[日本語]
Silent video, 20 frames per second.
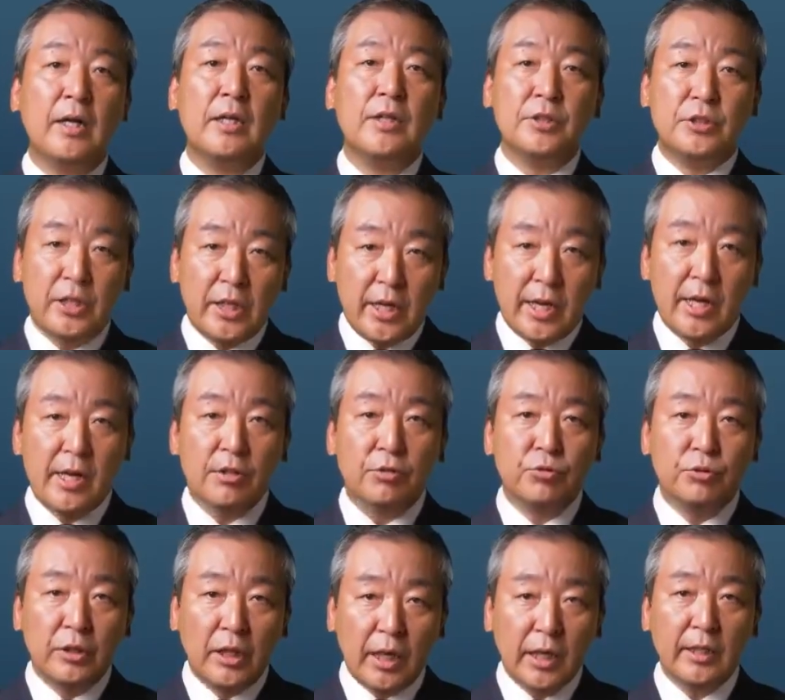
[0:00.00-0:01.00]
JR
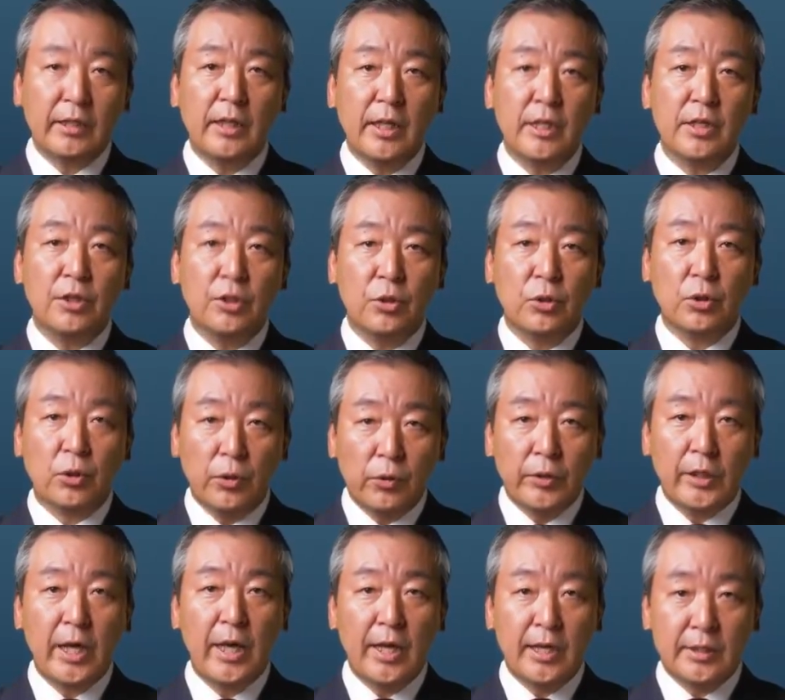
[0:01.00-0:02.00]
永田駅のトイレ
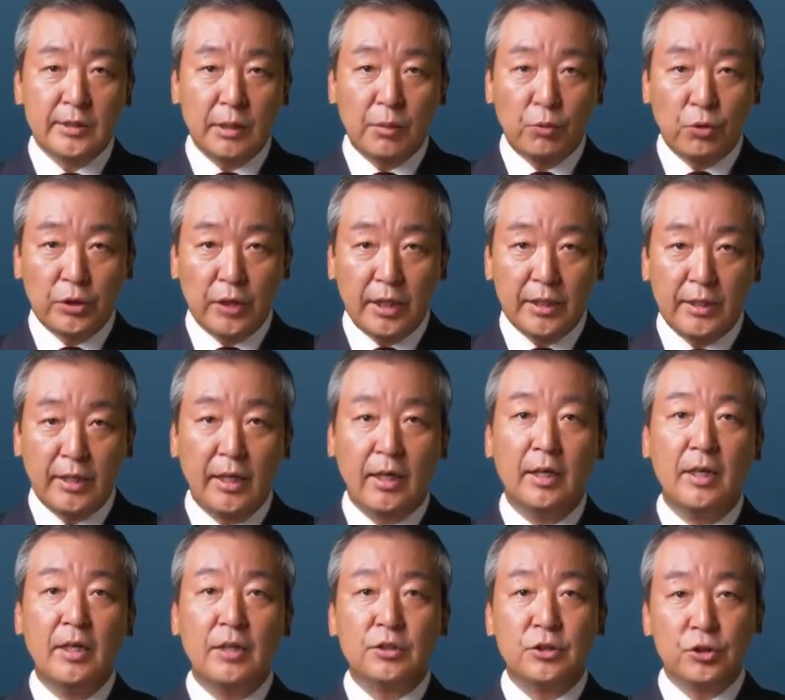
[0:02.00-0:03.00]
閉鎖問題や
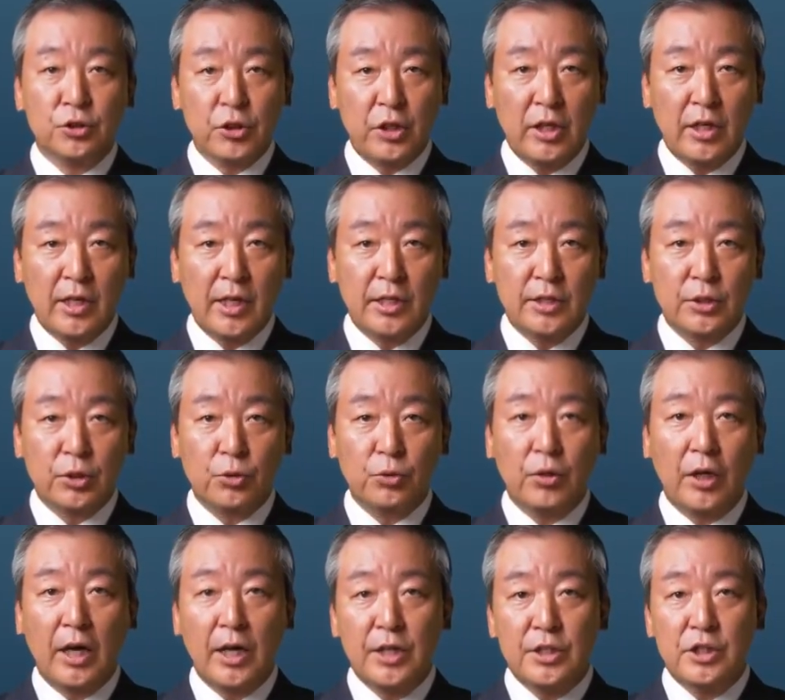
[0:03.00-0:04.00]
通勤快速の
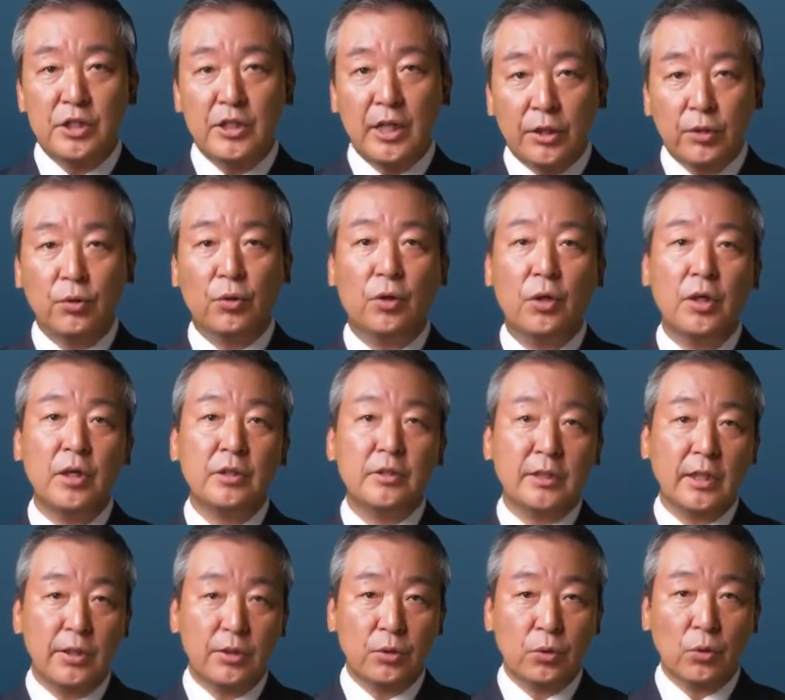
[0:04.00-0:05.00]
廃止などを
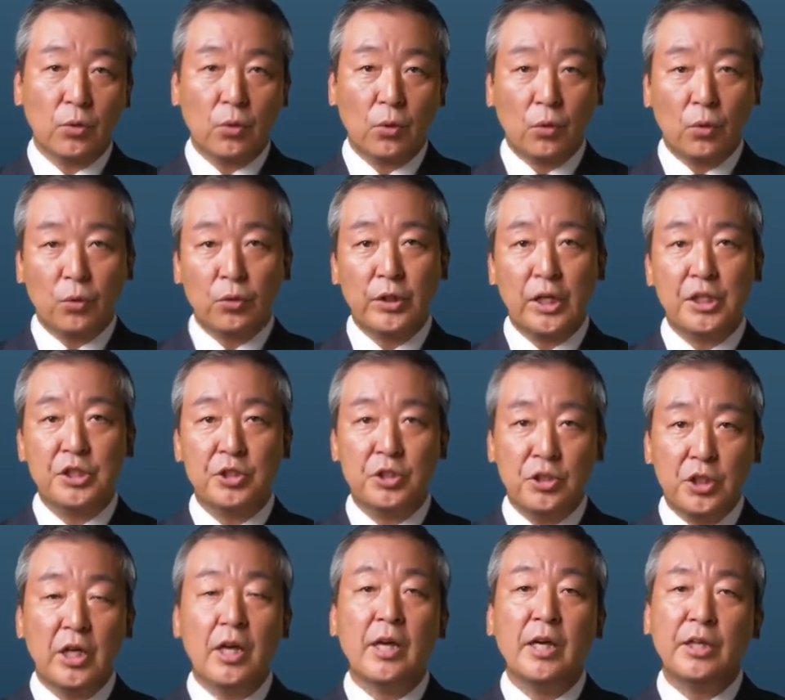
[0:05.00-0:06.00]
斉藤国交大臣
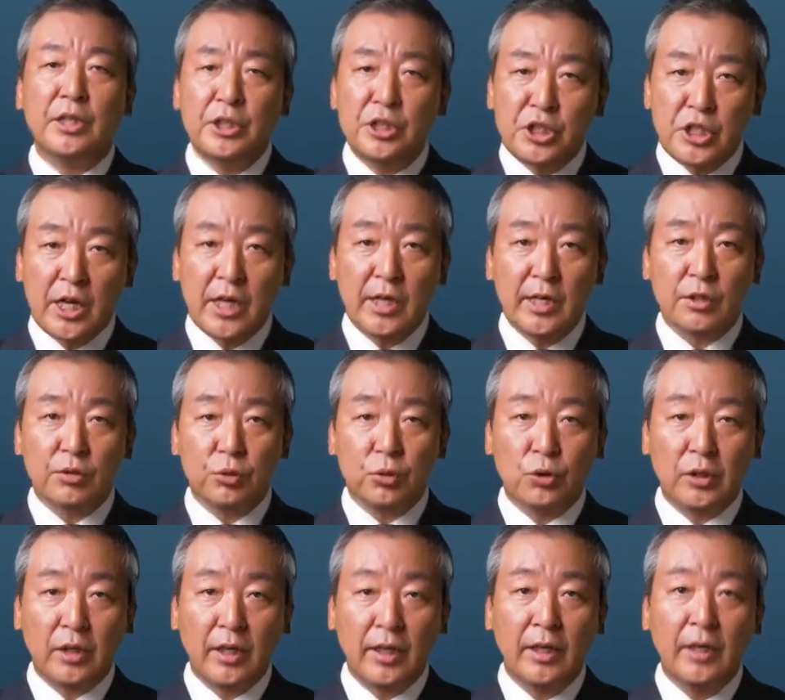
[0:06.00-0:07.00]
にいち早く
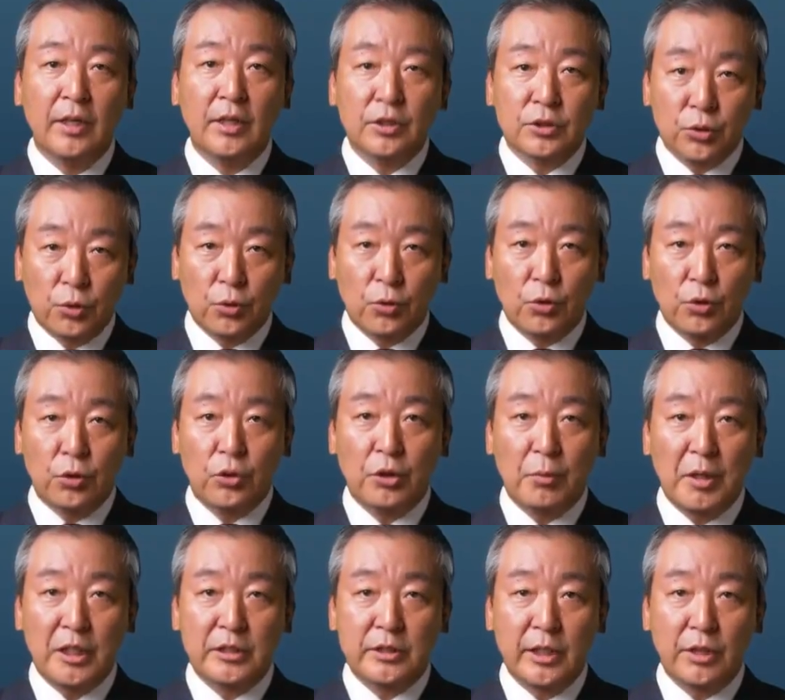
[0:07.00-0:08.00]
訴えその後の利
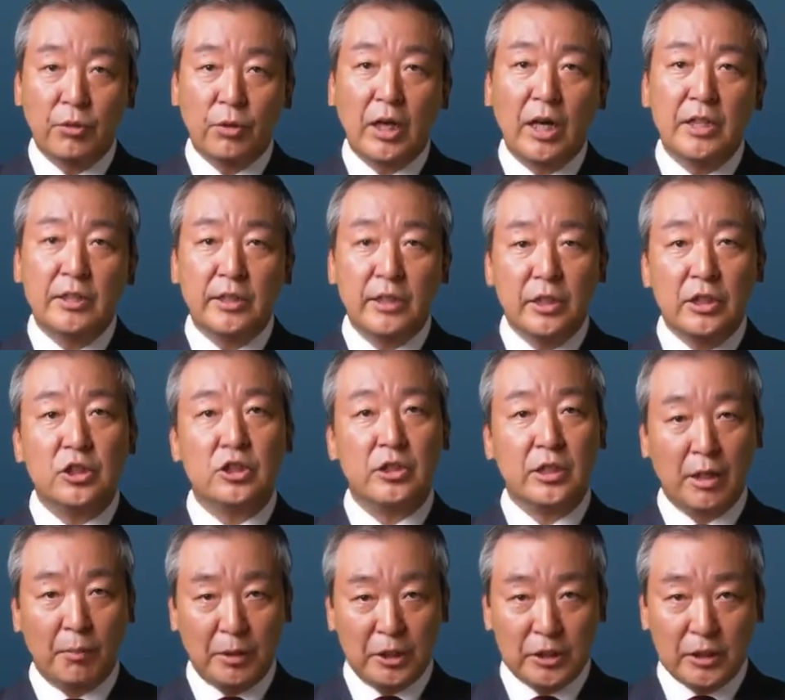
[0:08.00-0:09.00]
便性の改善につな
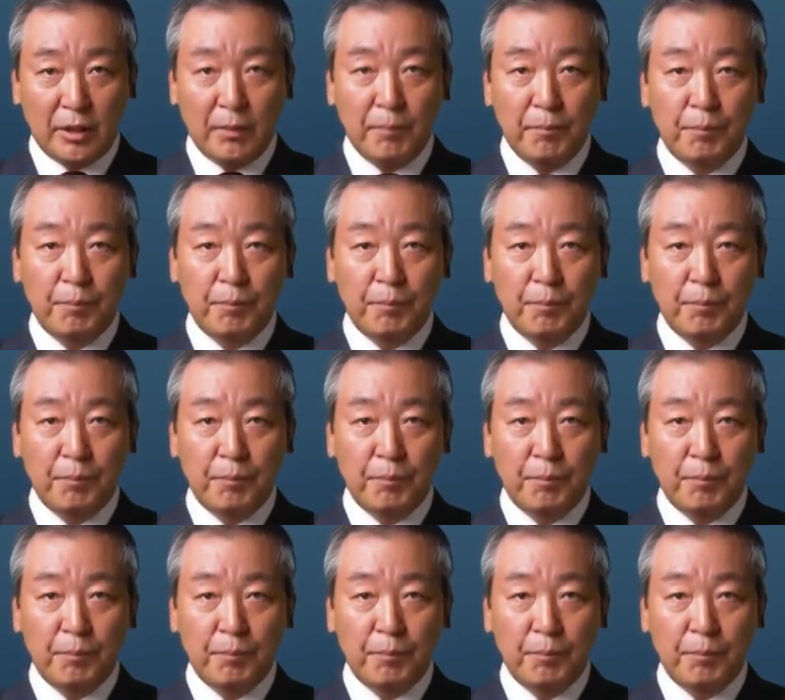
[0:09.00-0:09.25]
げました